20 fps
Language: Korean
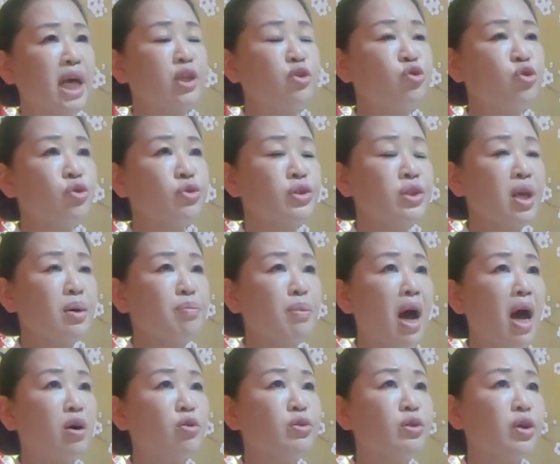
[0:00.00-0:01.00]
개축생
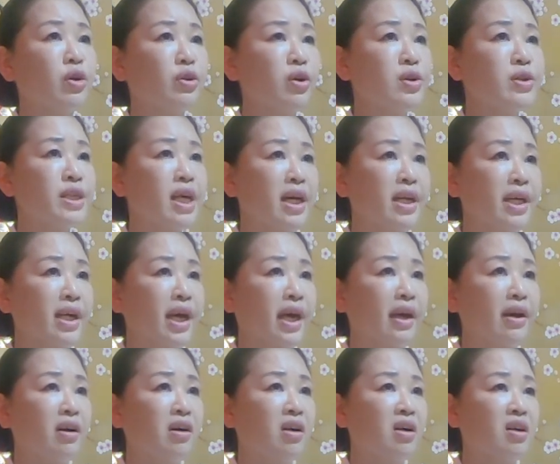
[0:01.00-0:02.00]

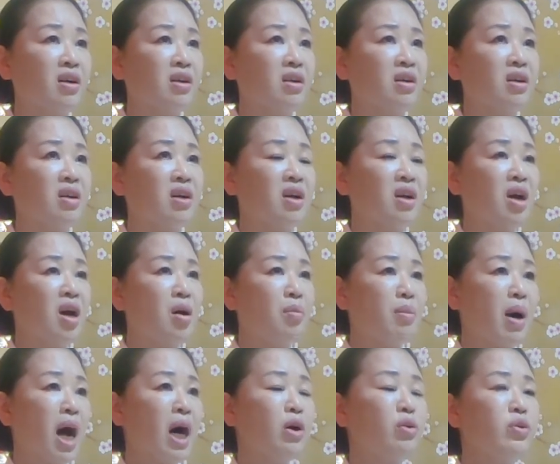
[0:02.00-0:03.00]
48살이에요. 네.
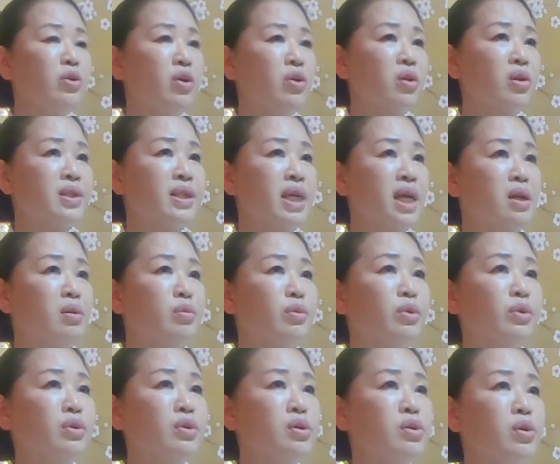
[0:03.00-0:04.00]
48살
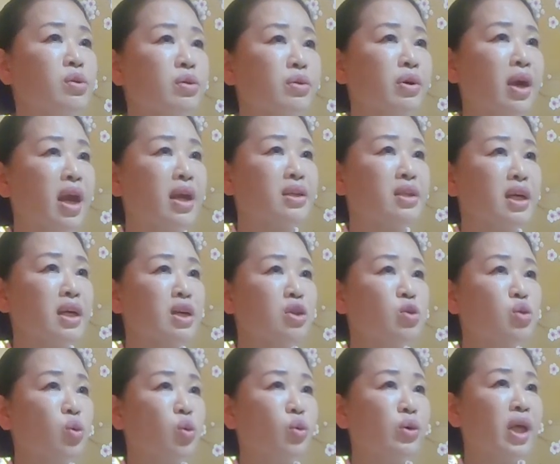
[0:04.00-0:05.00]
분들도 굉장히
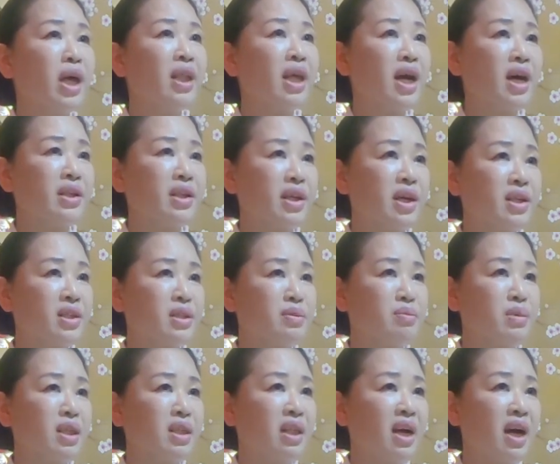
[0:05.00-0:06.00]
좋은 한 해가
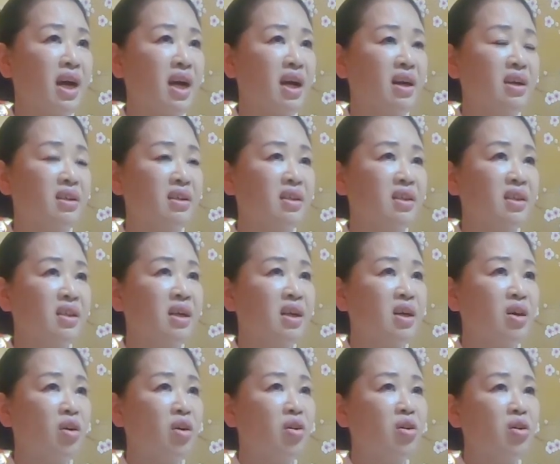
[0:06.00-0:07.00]
되겠습니다. 네.
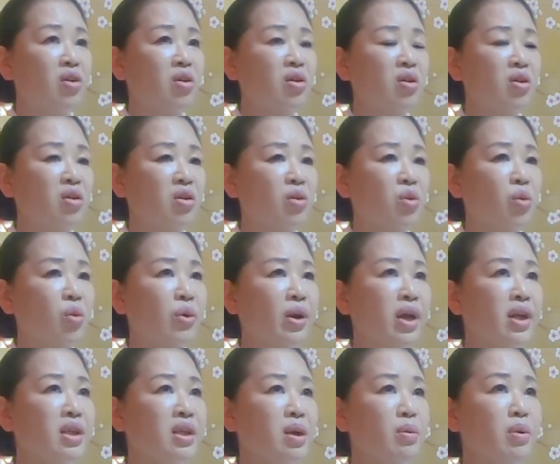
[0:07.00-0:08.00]

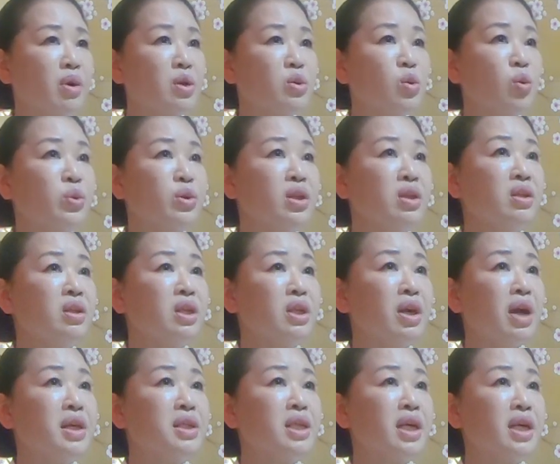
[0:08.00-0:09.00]
올해 이렇게 보니까 소띠들이
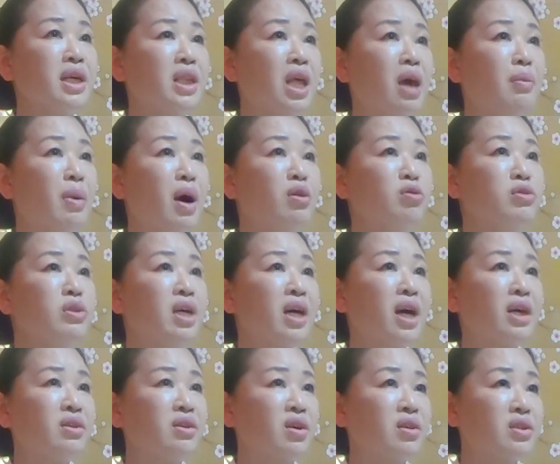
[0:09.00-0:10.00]
굉장히 대박
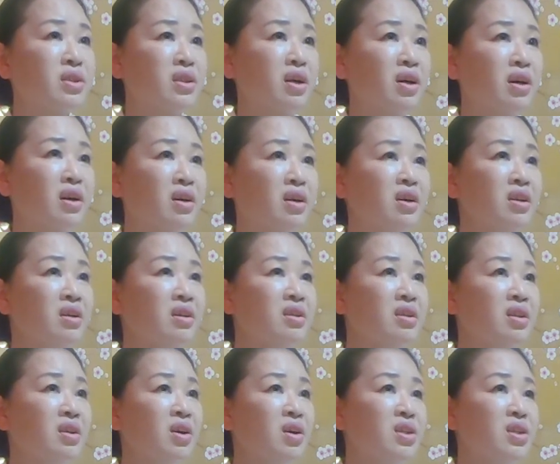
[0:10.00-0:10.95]
운세가 들었어요.